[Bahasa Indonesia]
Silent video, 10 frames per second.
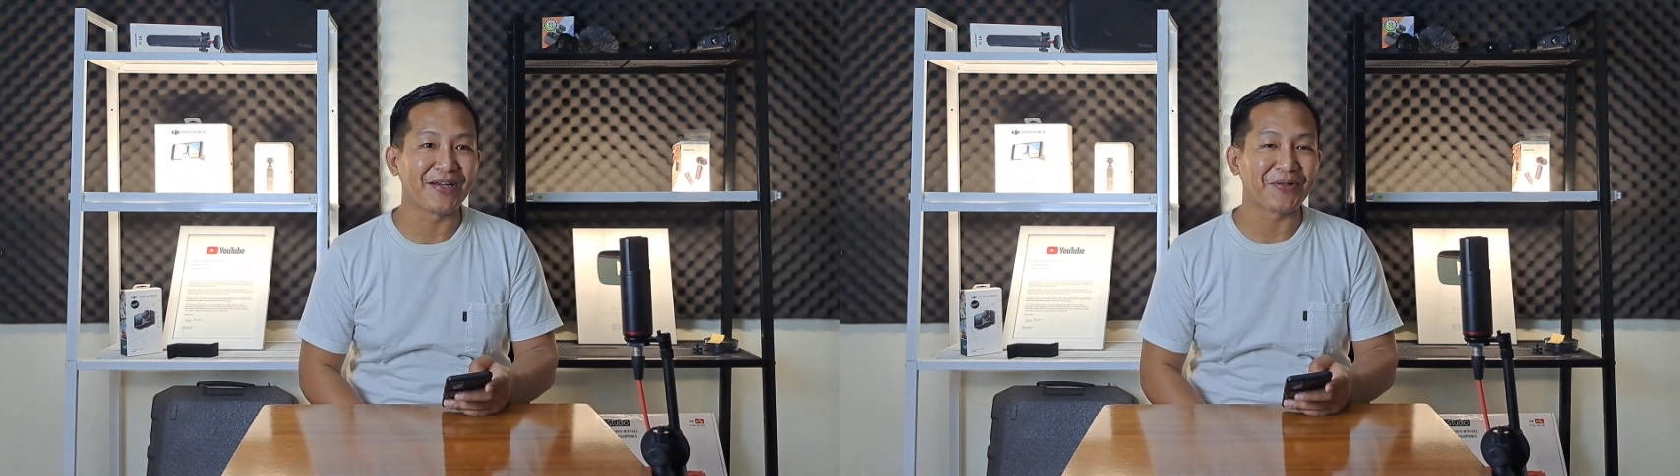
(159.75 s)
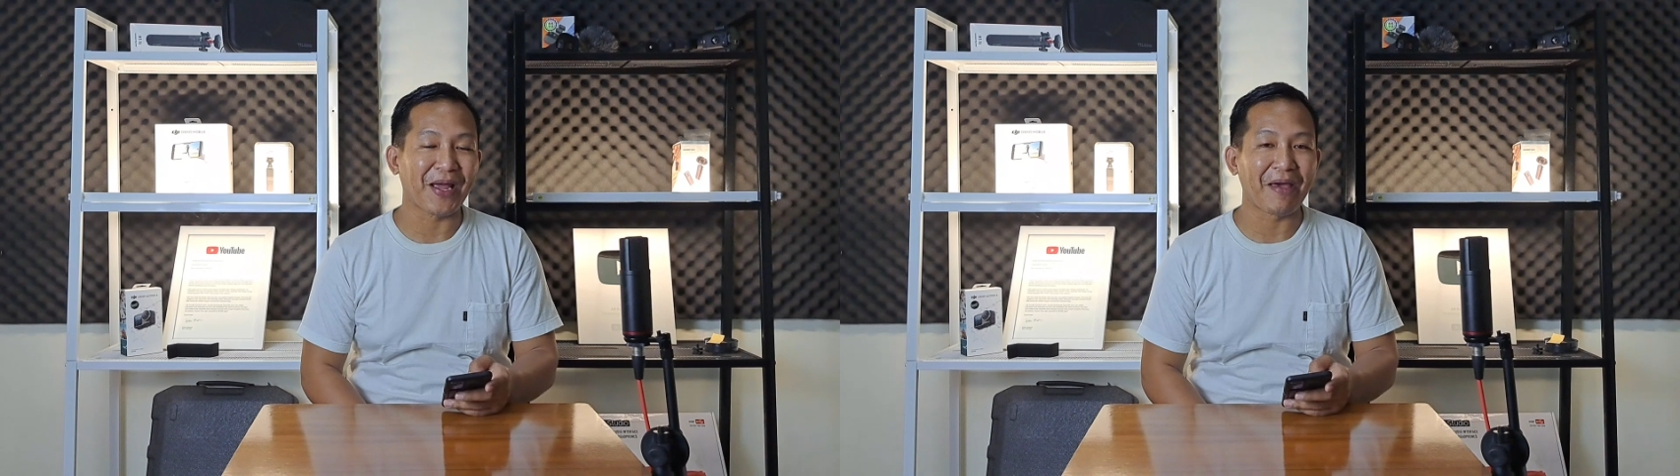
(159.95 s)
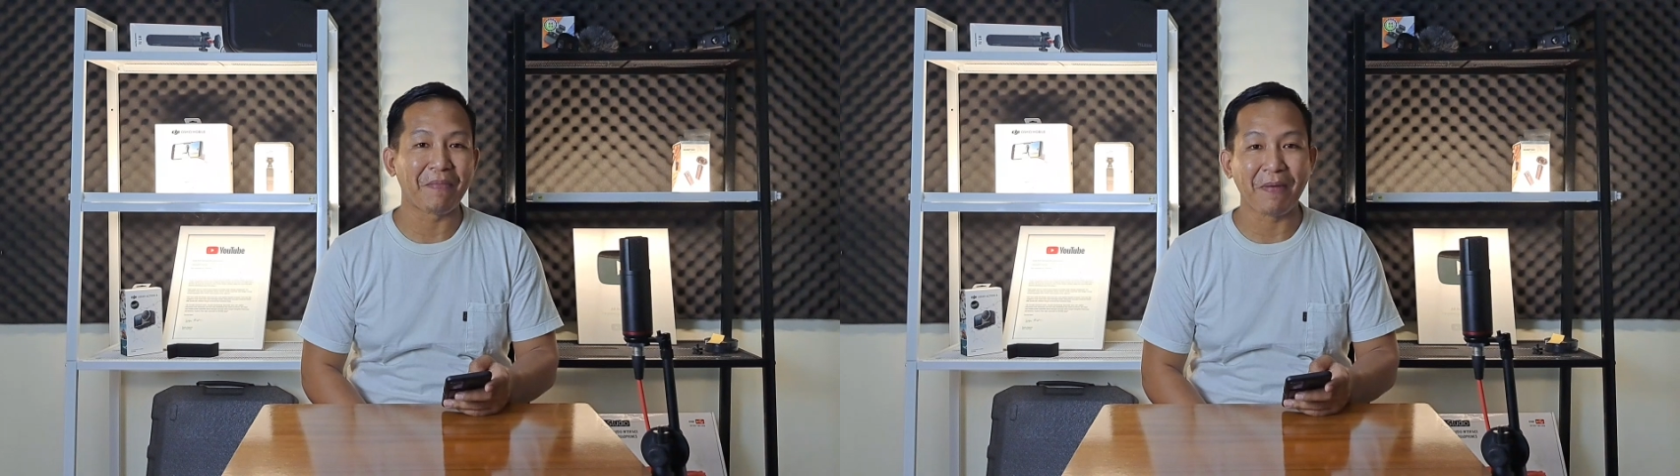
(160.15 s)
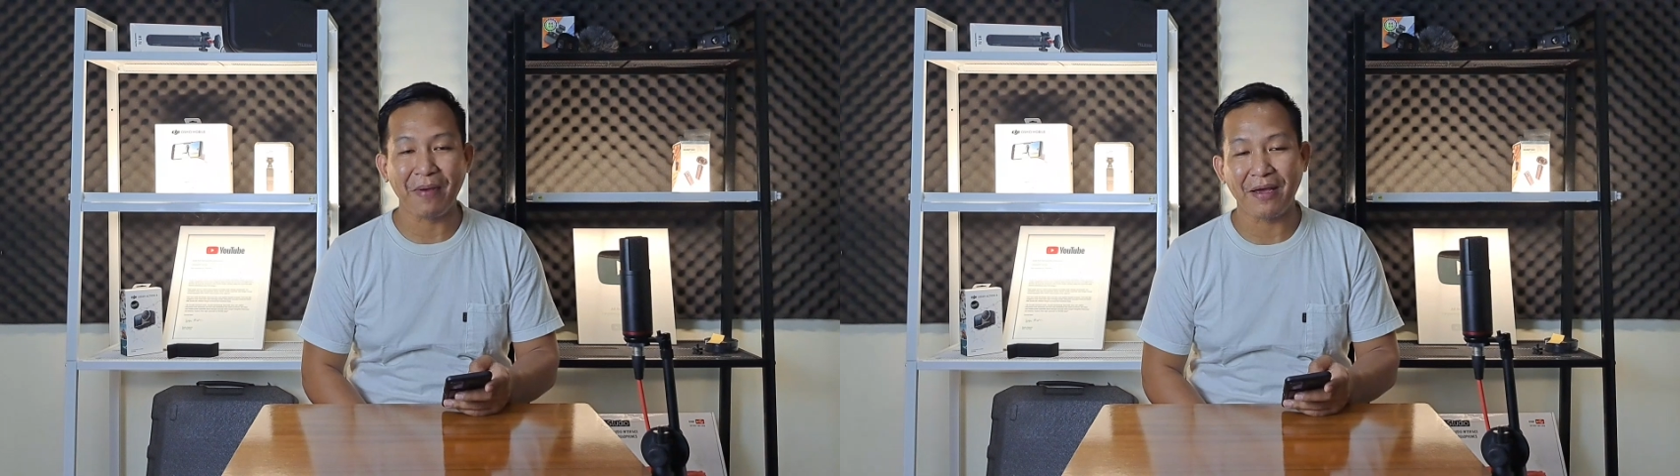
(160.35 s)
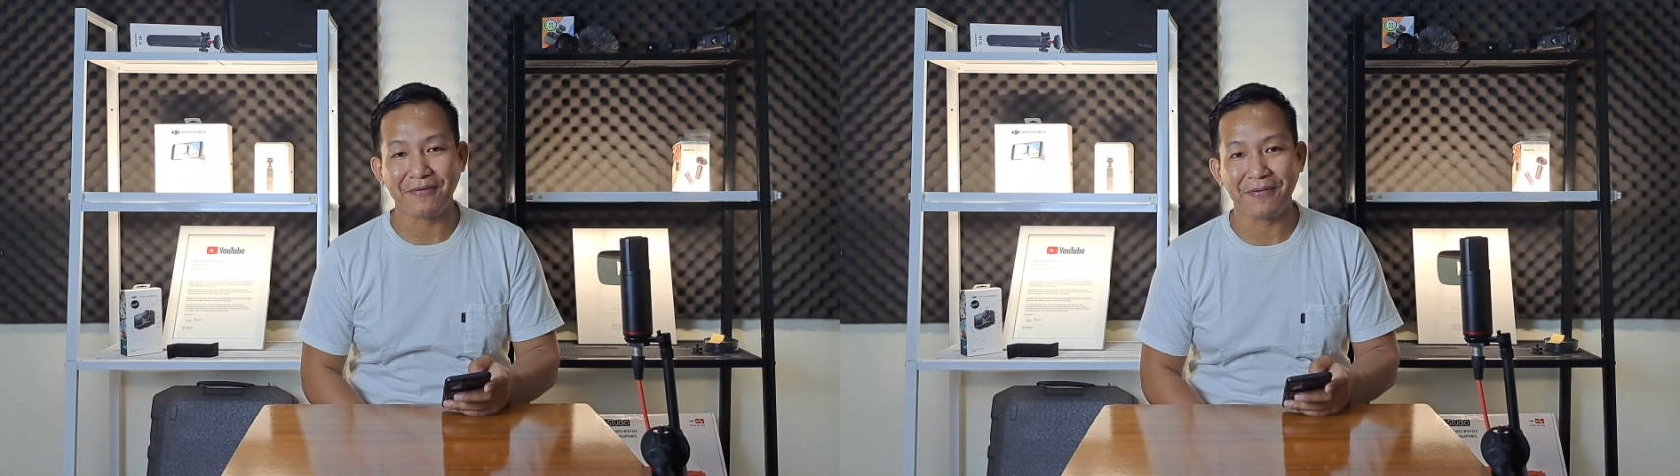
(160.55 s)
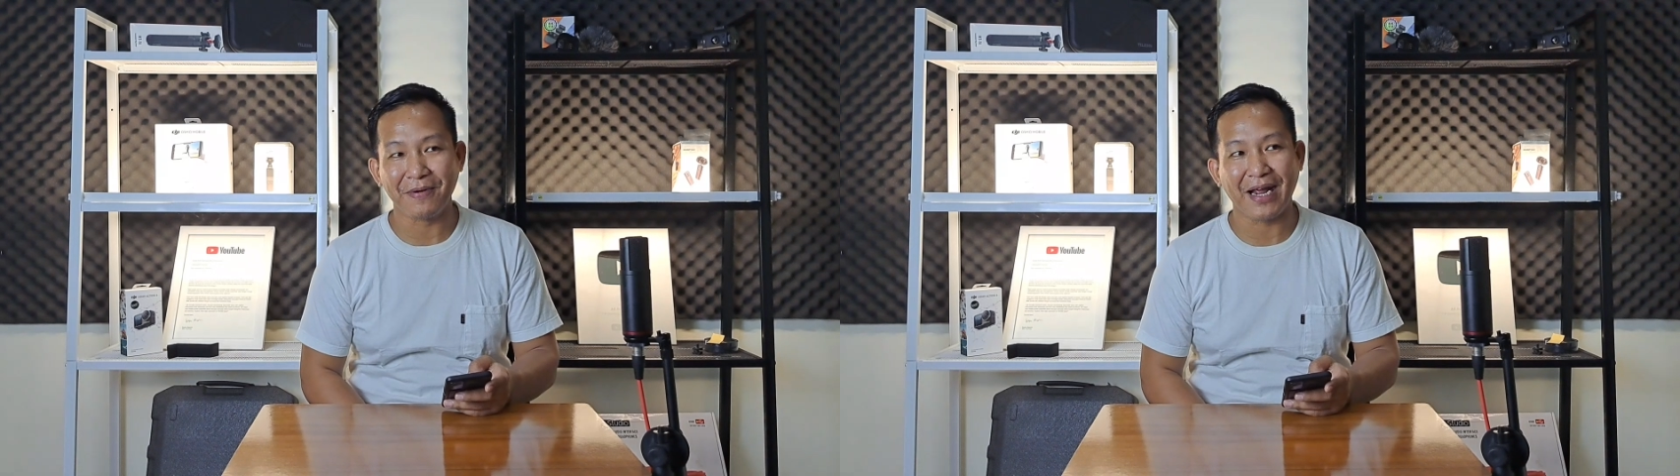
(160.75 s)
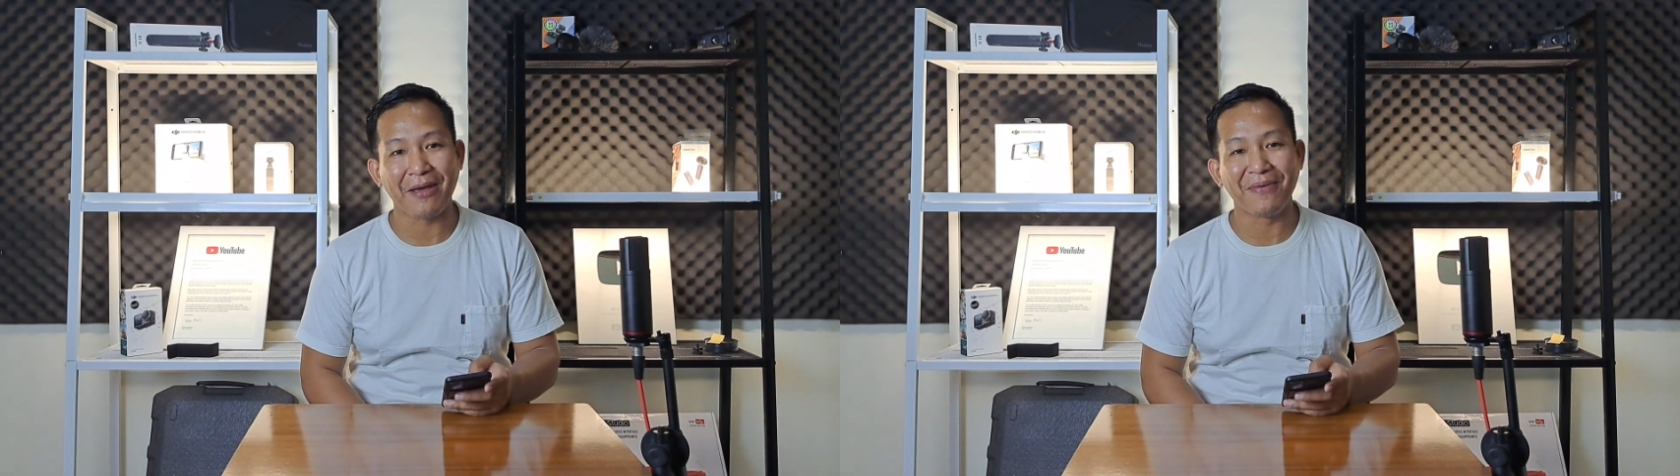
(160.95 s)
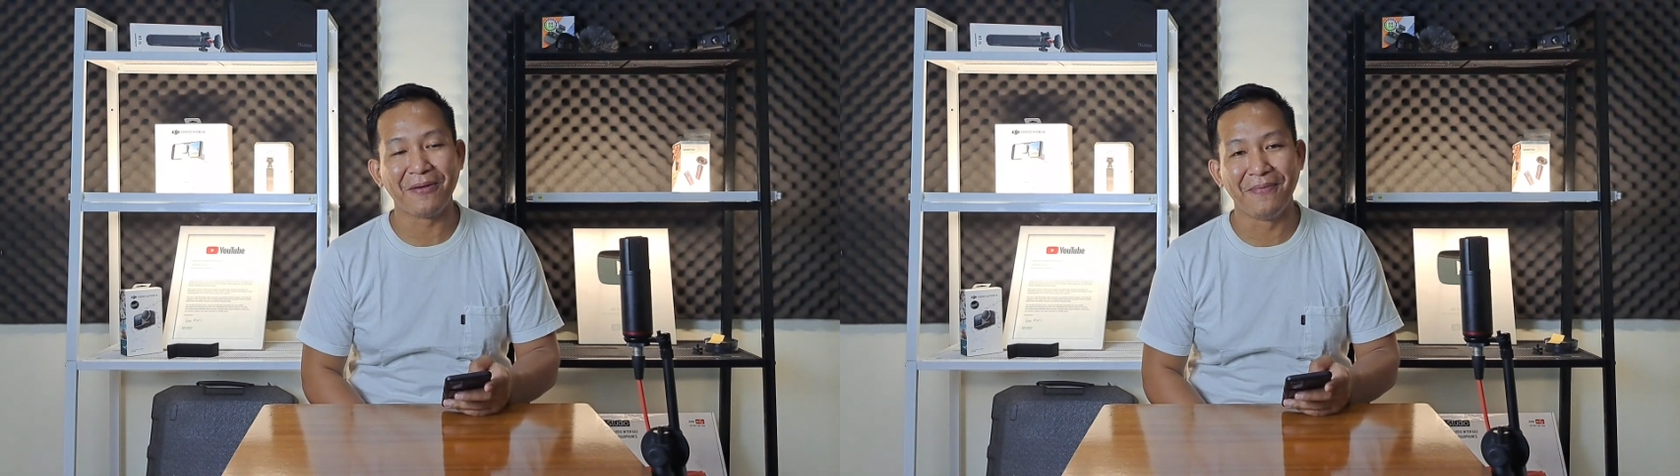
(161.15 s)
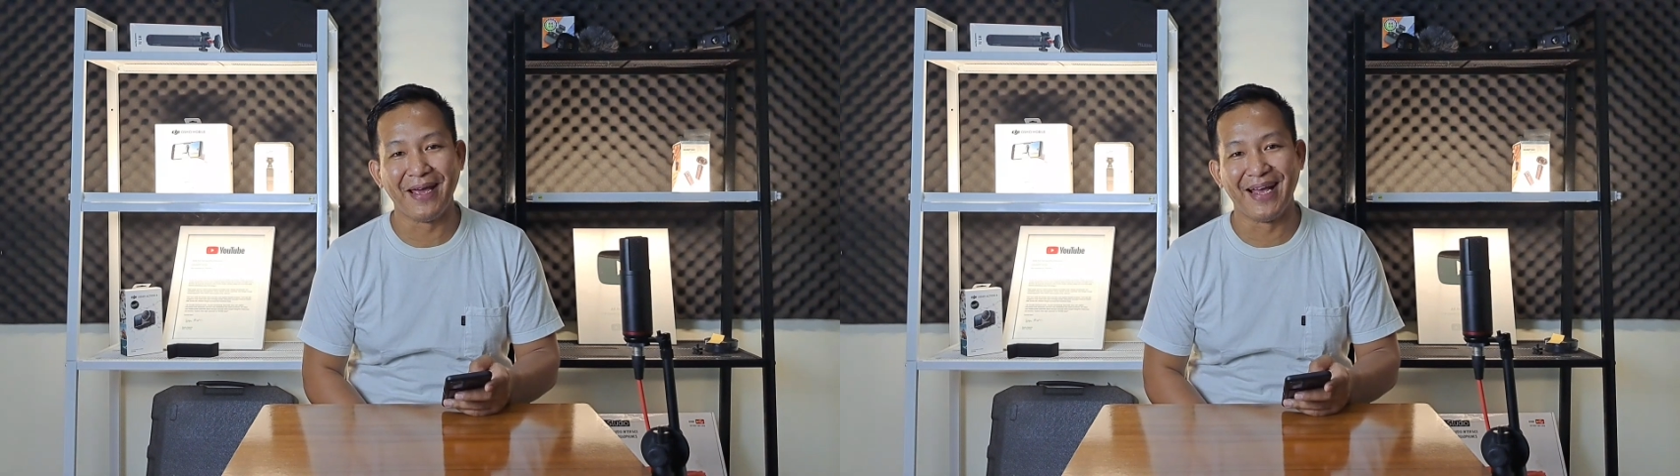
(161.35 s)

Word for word: atau kayak bebek ya bener-bener kayak bebek